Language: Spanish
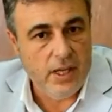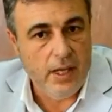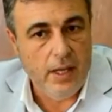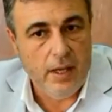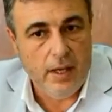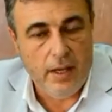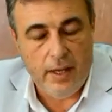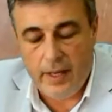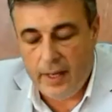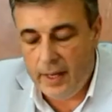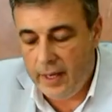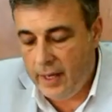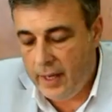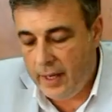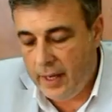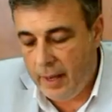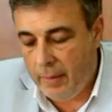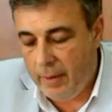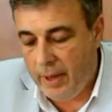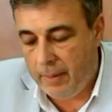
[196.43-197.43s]
Sí,
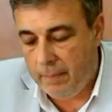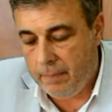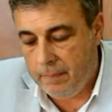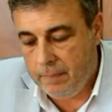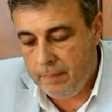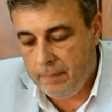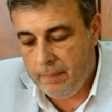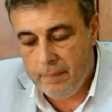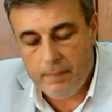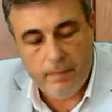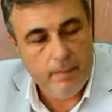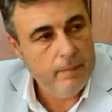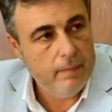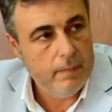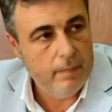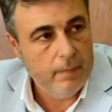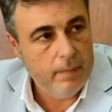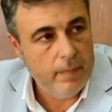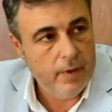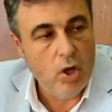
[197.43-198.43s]
eh, a ver. La nación no
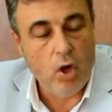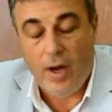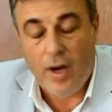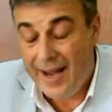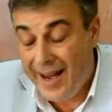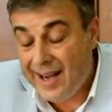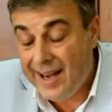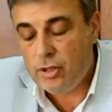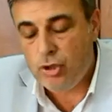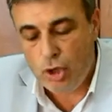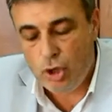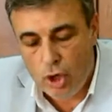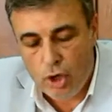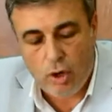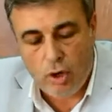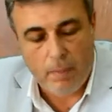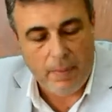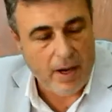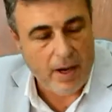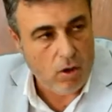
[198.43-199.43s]
pagó. No, la
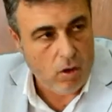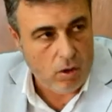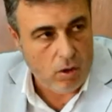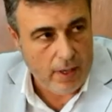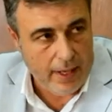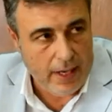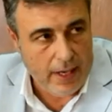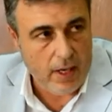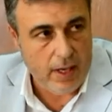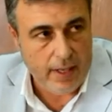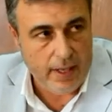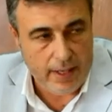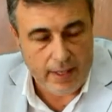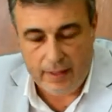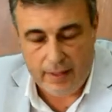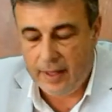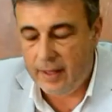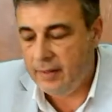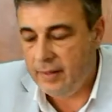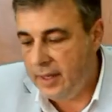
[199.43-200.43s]
nación no pagó. Eh,
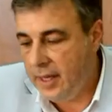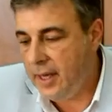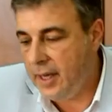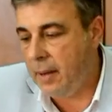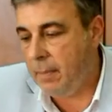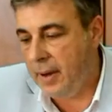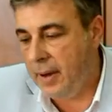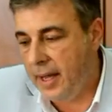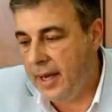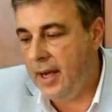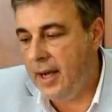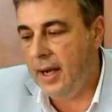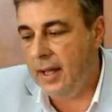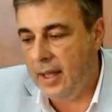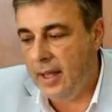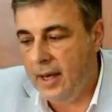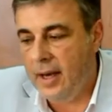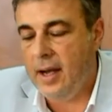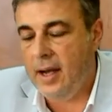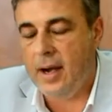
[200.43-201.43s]
quien tiene que pagar el
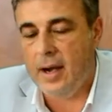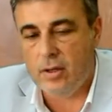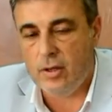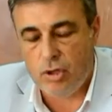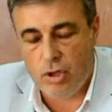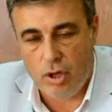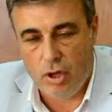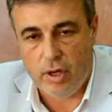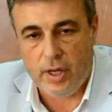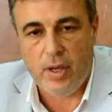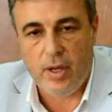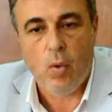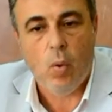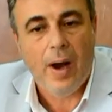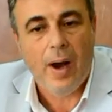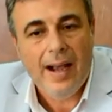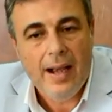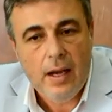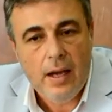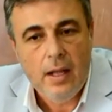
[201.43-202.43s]
alquiler es la nación.
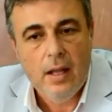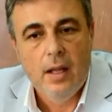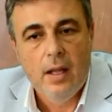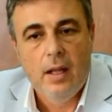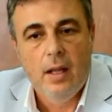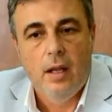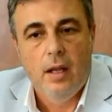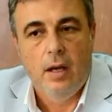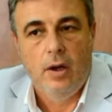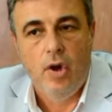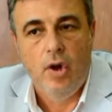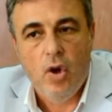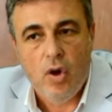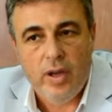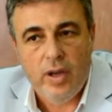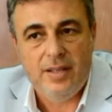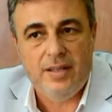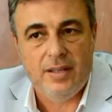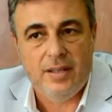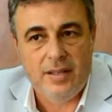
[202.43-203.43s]
Igual
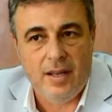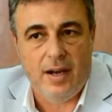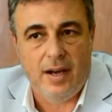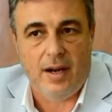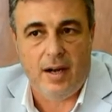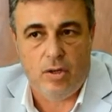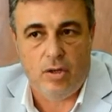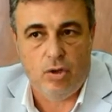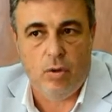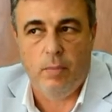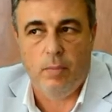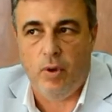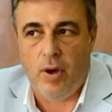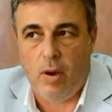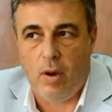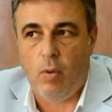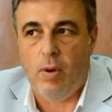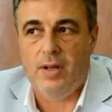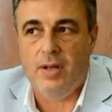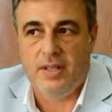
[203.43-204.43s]
no es esa la razón por
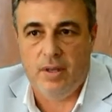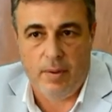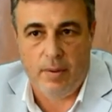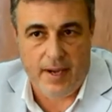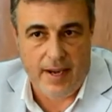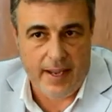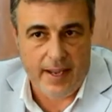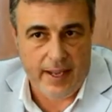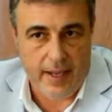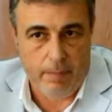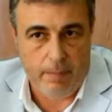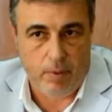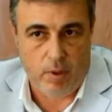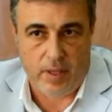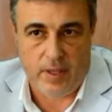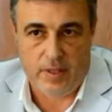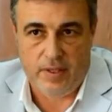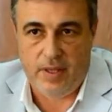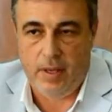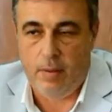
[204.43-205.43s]
la cual se van a ir,
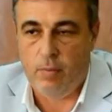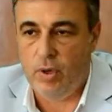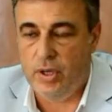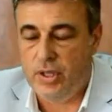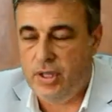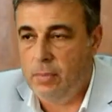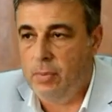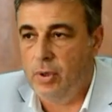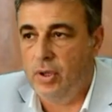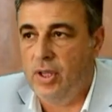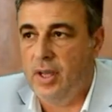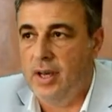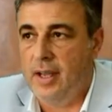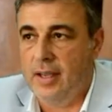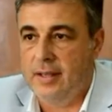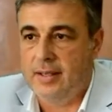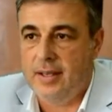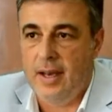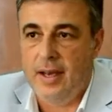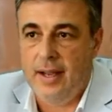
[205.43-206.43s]
porque si el municipio
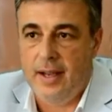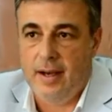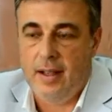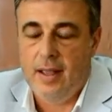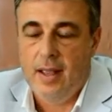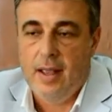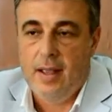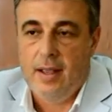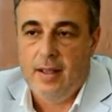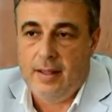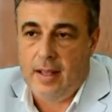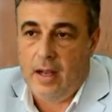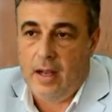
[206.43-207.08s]
tiene que salir